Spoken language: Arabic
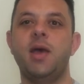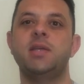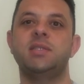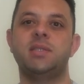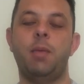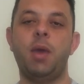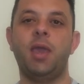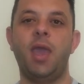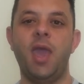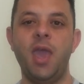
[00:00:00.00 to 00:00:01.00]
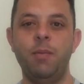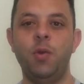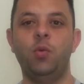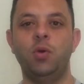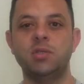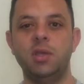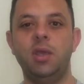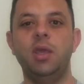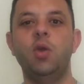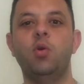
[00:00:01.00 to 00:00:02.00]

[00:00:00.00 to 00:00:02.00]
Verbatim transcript: السمك آمن وصحي